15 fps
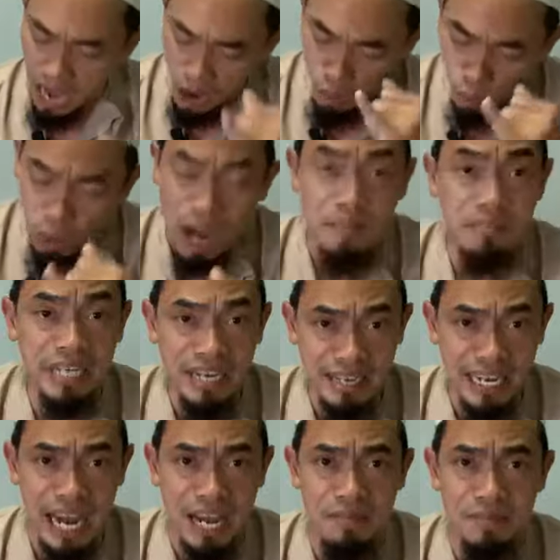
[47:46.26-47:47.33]
เอาความยิ่ง
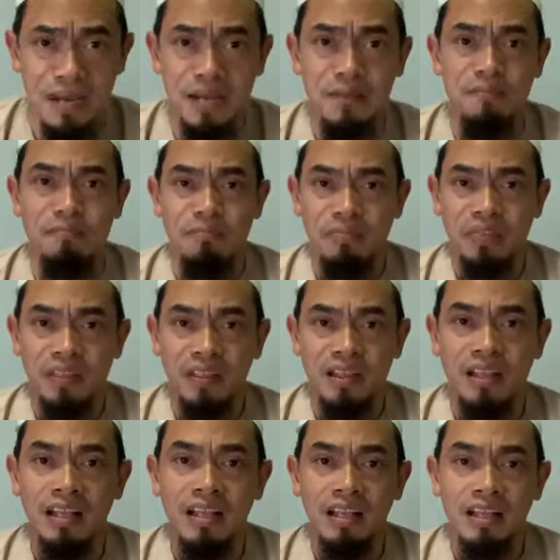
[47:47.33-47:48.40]
ใหญ่ไหม
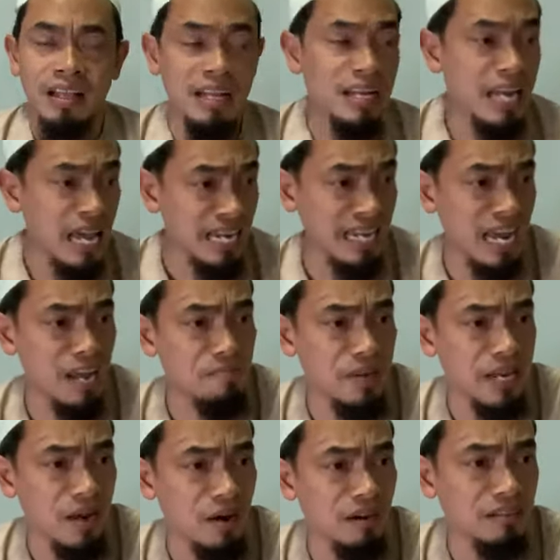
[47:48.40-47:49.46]
นั่นไง
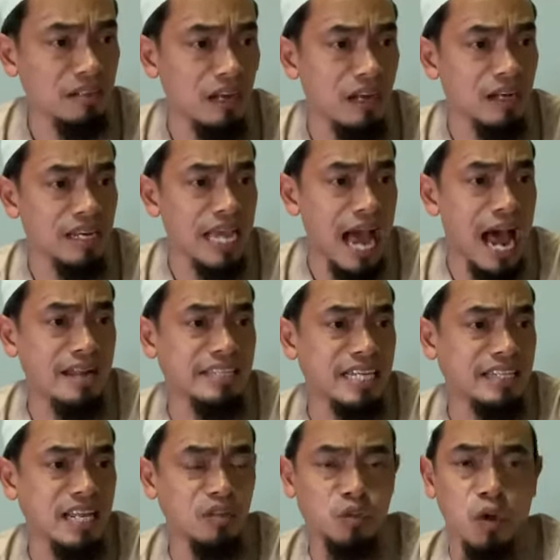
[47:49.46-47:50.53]
พี่น้องงาน
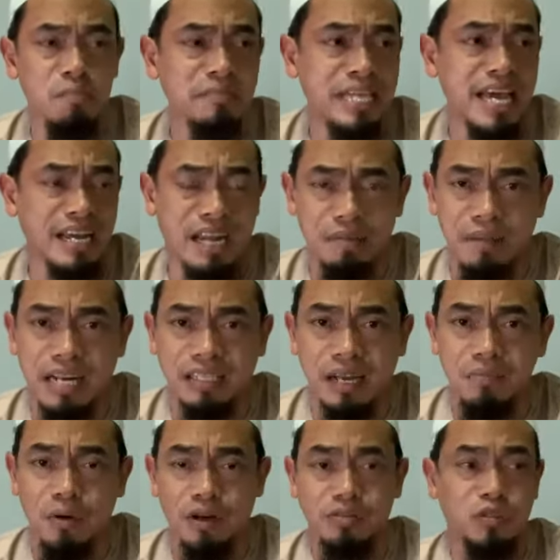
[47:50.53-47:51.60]
ที่ท่านทุ่มเทกับมันทั้
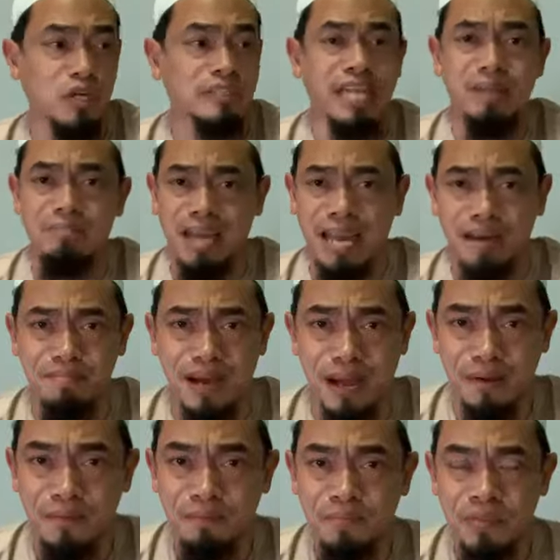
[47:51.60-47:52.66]
งหมดจนท่านไม่ละหมาด